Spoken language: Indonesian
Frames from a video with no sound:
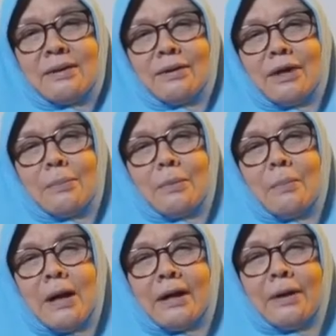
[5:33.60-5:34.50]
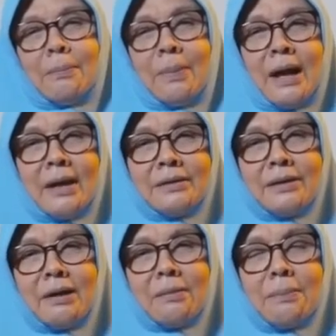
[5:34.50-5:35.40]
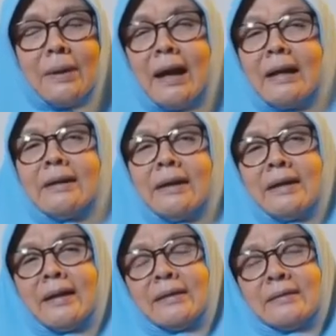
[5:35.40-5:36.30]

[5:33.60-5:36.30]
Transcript: Dengan memakai banyak pengandaian,